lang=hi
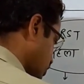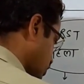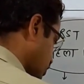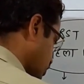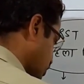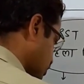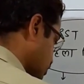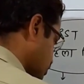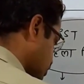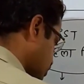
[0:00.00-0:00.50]

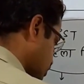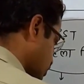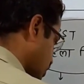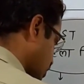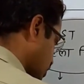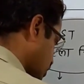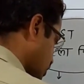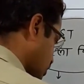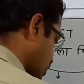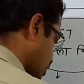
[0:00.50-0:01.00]

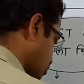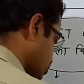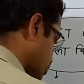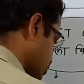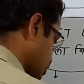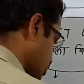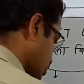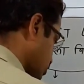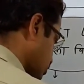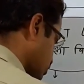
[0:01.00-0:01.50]
इनर्सिया के नाम
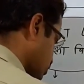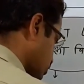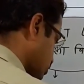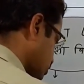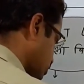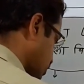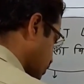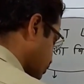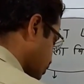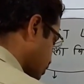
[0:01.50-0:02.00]
से
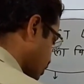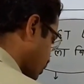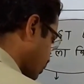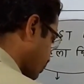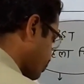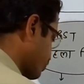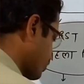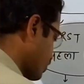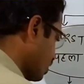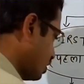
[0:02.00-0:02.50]
जानते
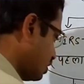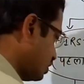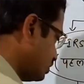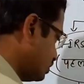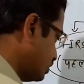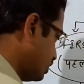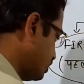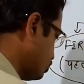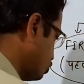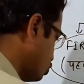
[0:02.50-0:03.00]
हैं
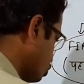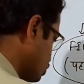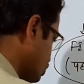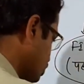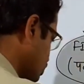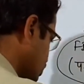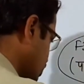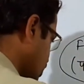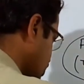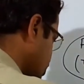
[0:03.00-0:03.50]
ये दो
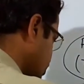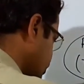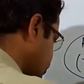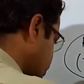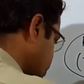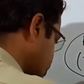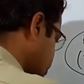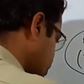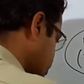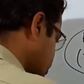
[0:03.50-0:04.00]
चीज़ का
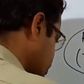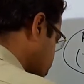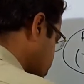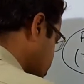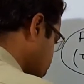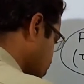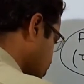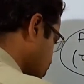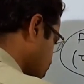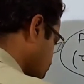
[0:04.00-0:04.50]
डिफिनीशंस
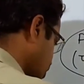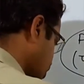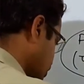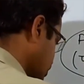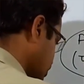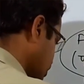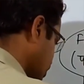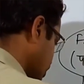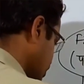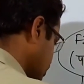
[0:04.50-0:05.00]
अगर
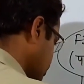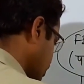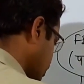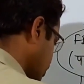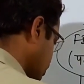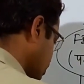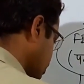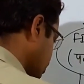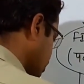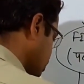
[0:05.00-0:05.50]
देखा
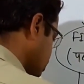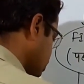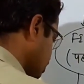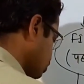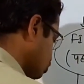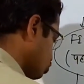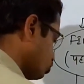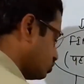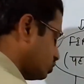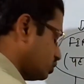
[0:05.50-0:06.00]
जाए या
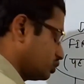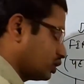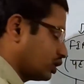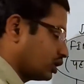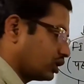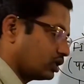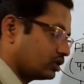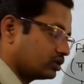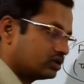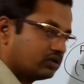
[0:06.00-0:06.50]
दो चीज़ का
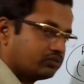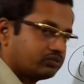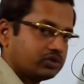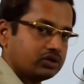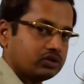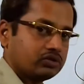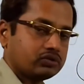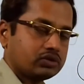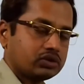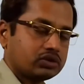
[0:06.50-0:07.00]

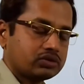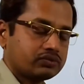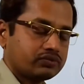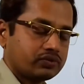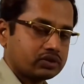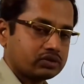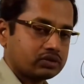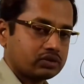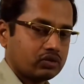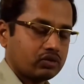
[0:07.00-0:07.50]
कंसेप्ट न्यूटन्स
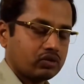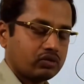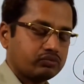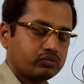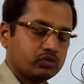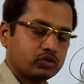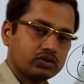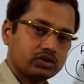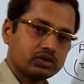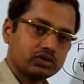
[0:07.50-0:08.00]
फर्स्ट लॉ
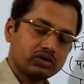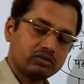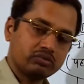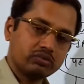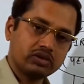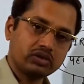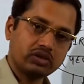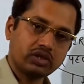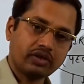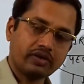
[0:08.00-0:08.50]
ऑफ मोशन से
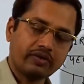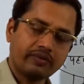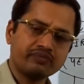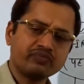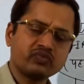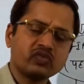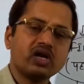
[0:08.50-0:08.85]
मिलता है